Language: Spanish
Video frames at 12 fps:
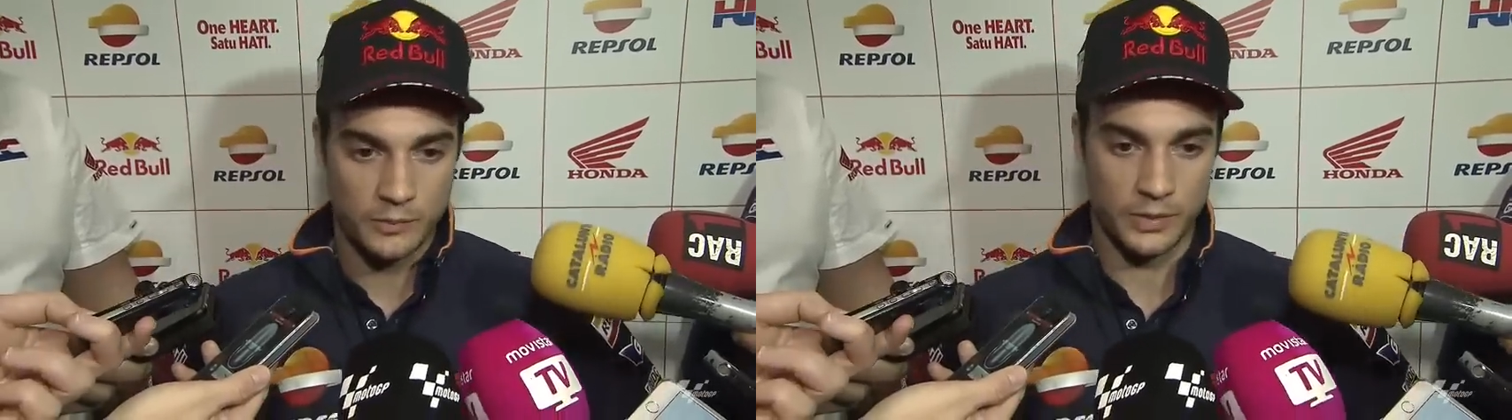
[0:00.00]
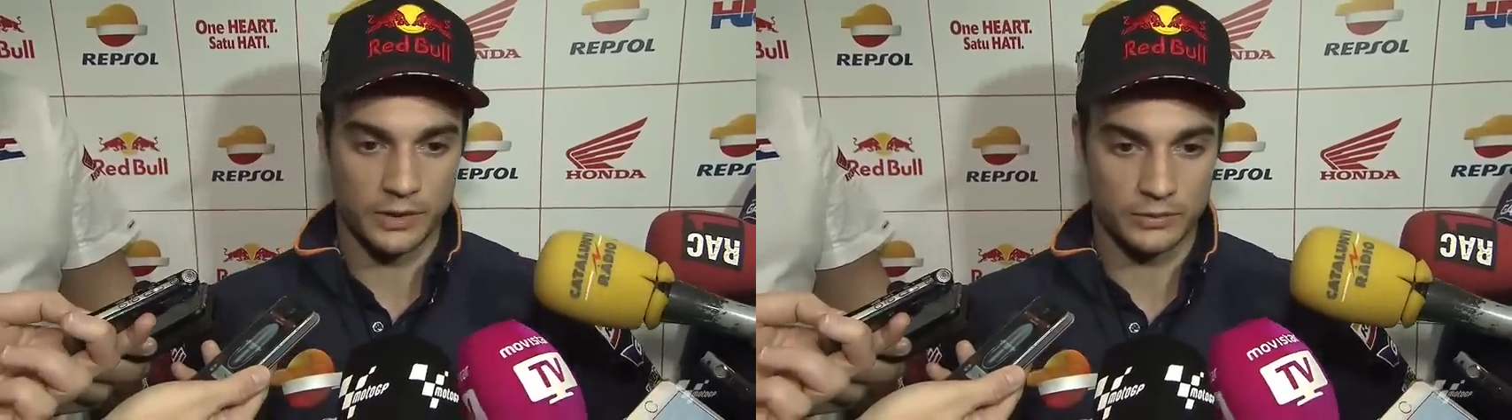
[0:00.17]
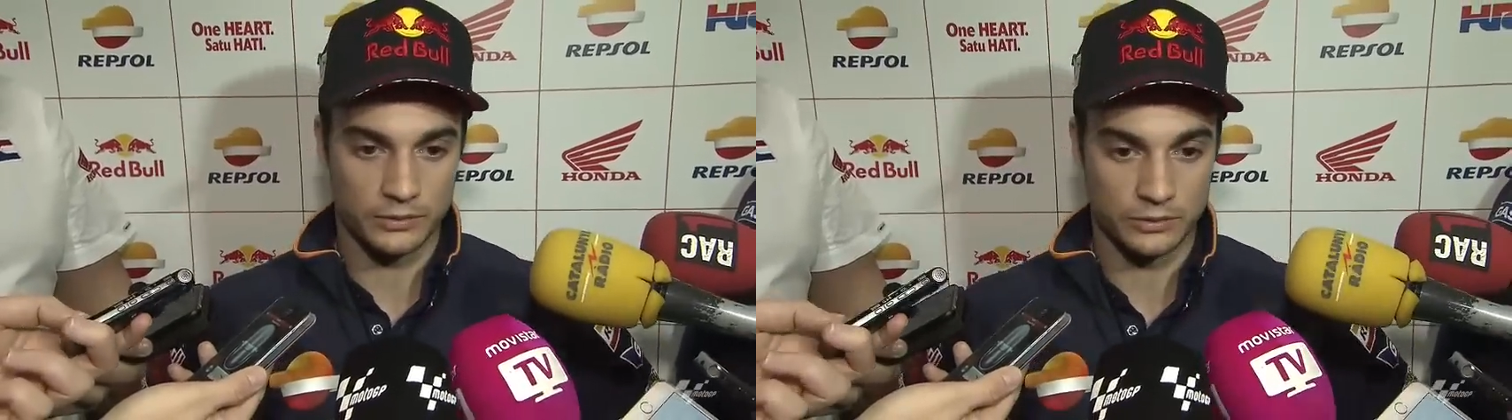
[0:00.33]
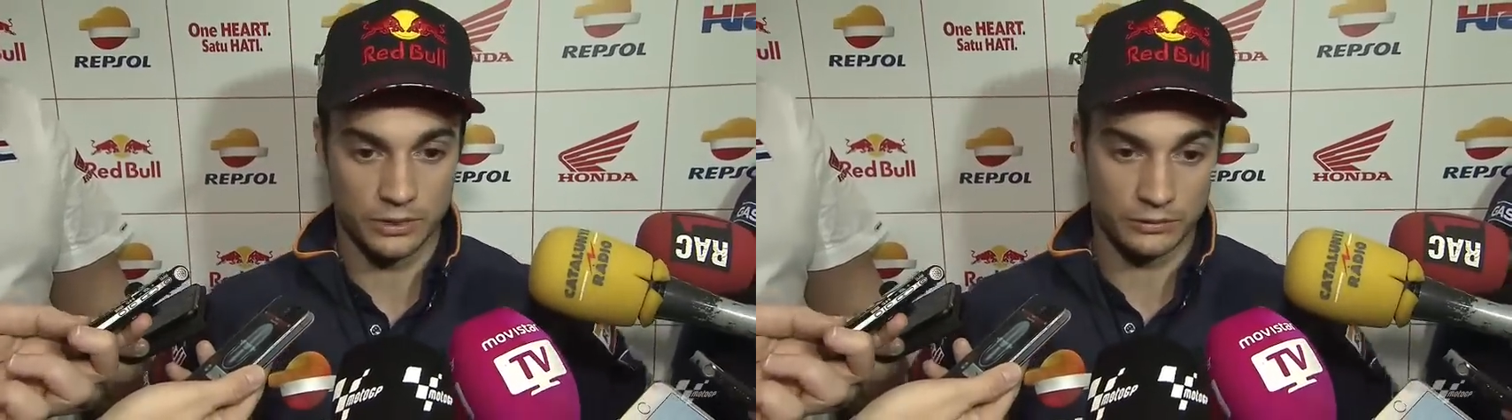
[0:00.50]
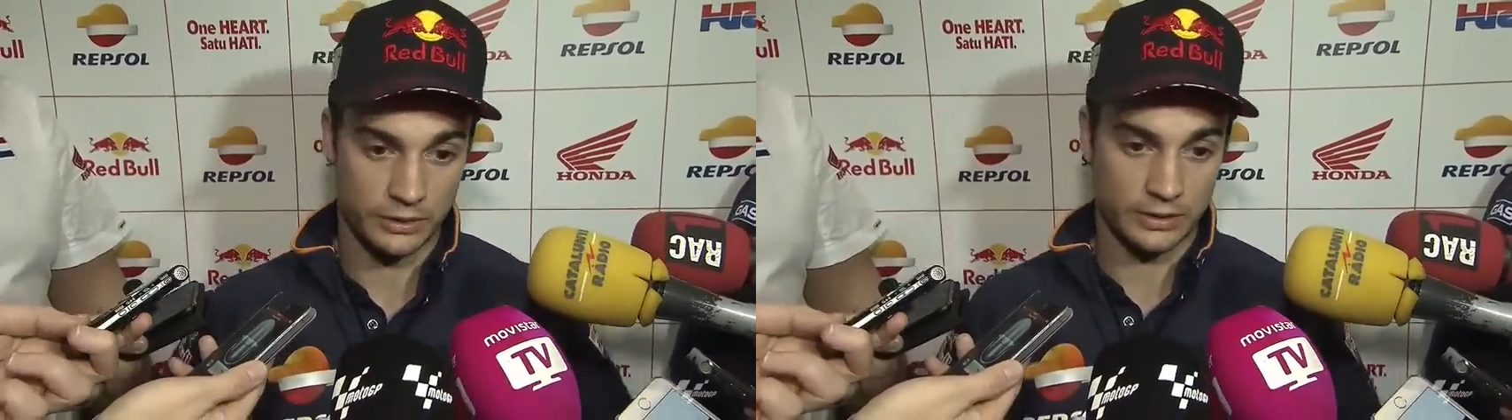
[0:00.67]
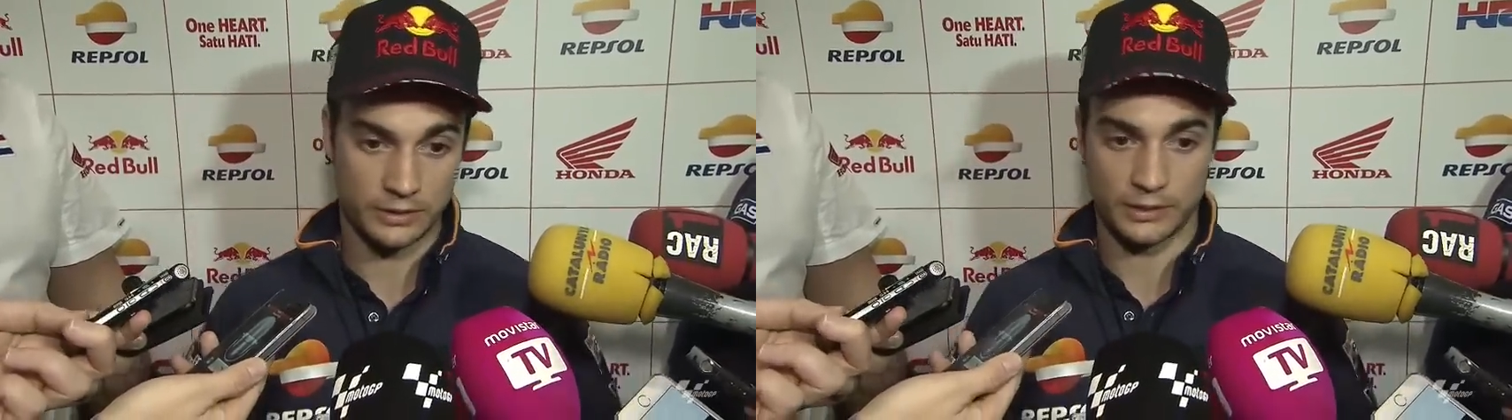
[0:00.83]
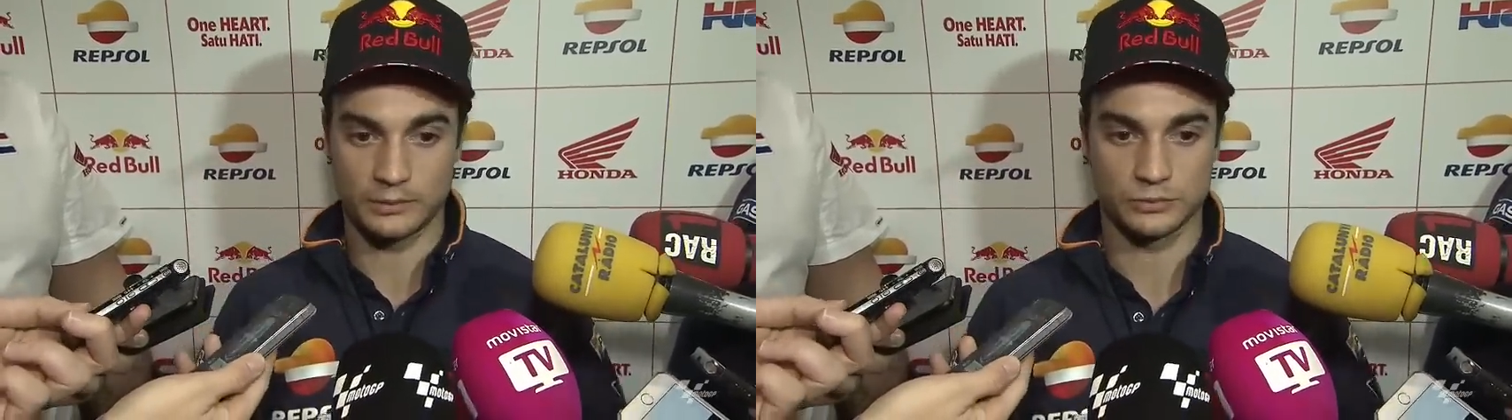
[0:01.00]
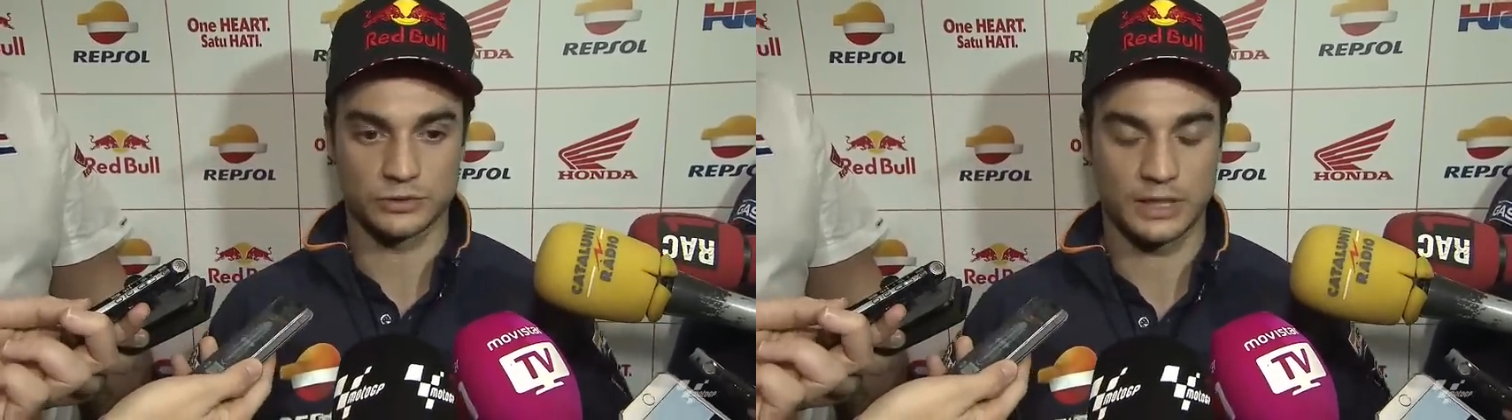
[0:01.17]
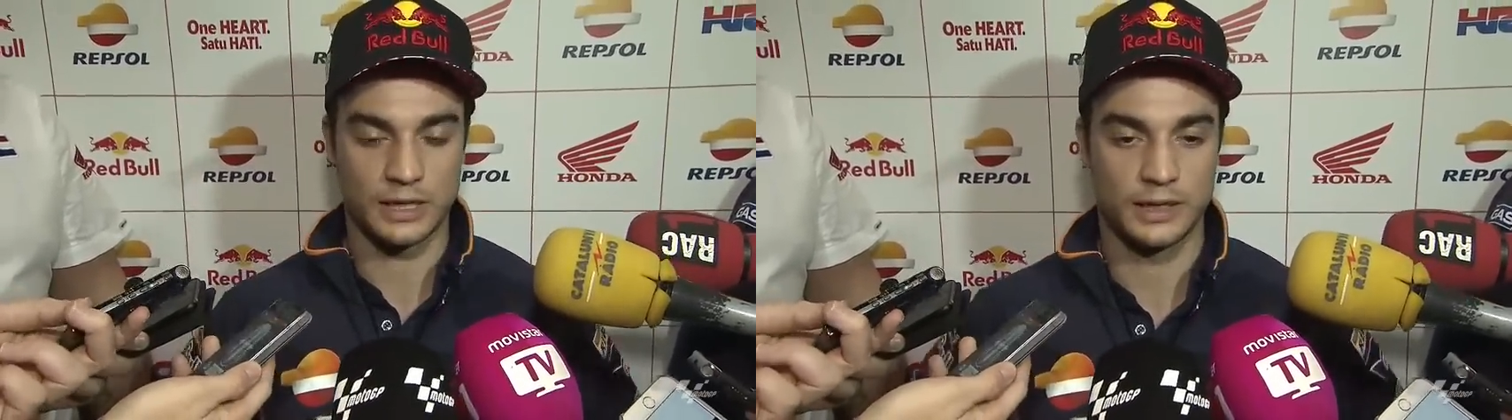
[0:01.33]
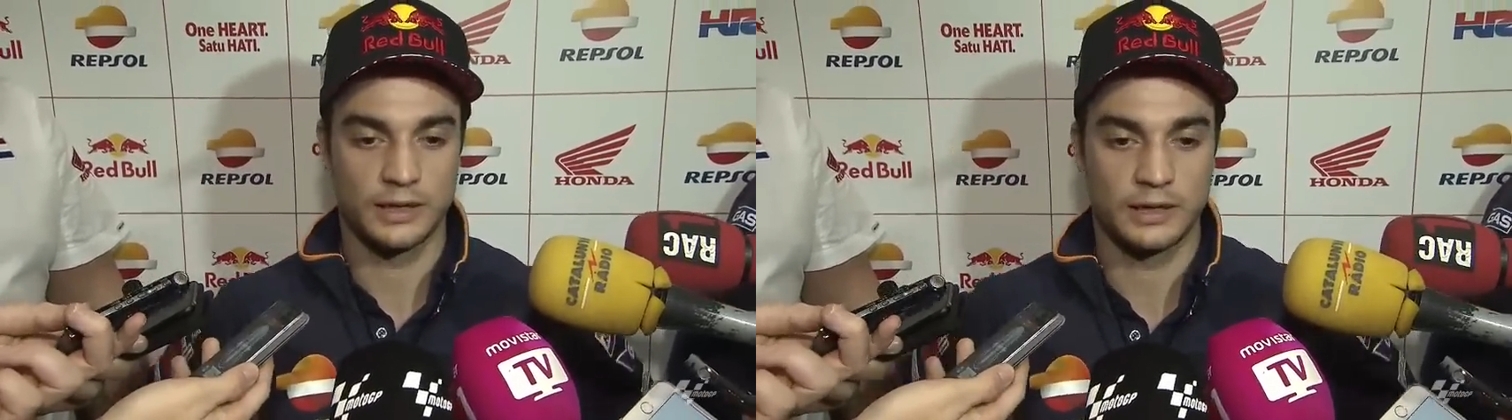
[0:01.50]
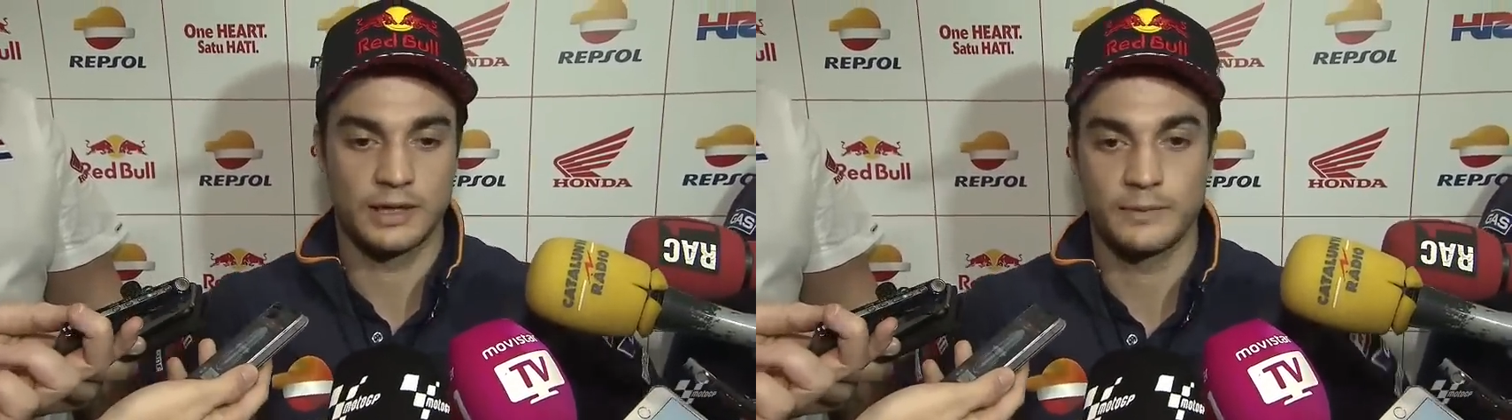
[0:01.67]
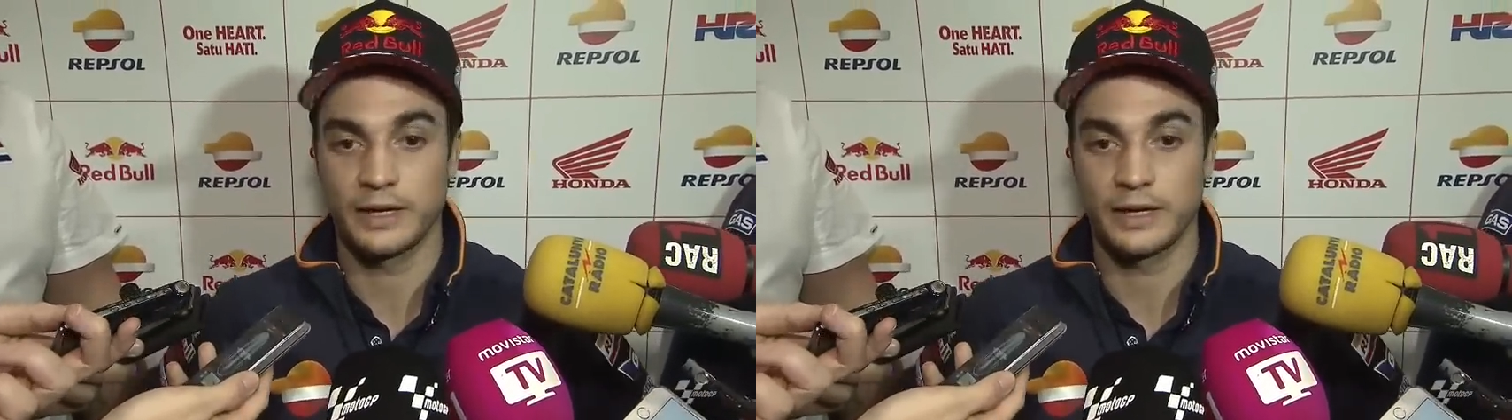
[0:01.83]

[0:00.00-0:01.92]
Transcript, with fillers: pero tengo que intentar buscar la